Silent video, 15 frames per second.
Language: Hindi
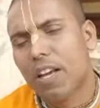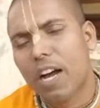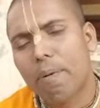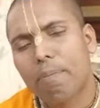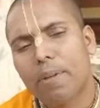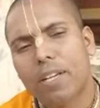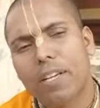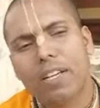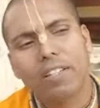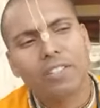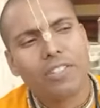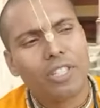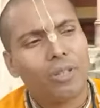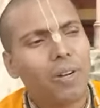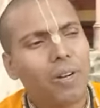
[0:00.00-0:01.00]
आपके
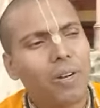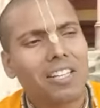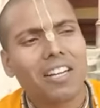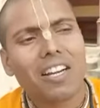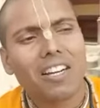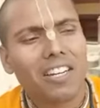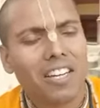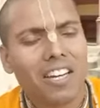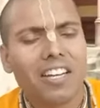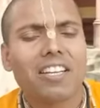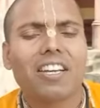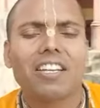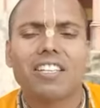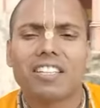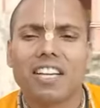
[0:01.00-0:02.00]
जीवा के कारण
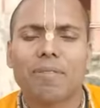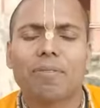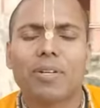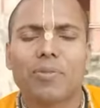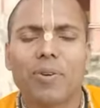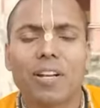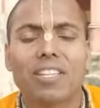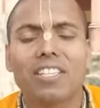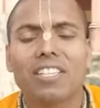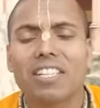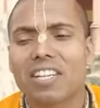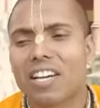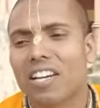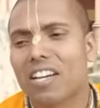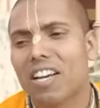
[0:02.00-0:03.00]
यानी कि आपके वाणी के
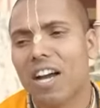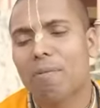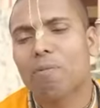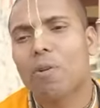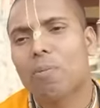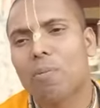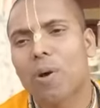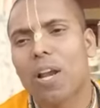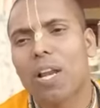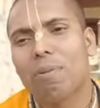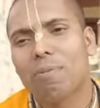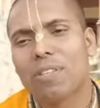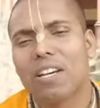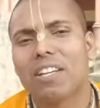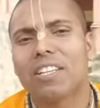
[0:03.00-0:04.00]
कारण आपको प्रॉब्लम
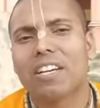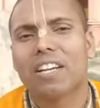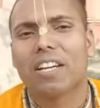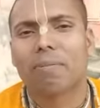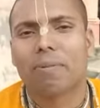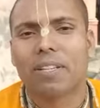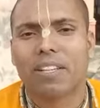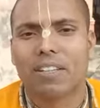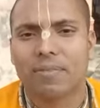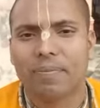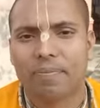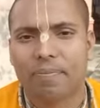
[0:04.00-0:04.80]
सहन करना पड़ेगा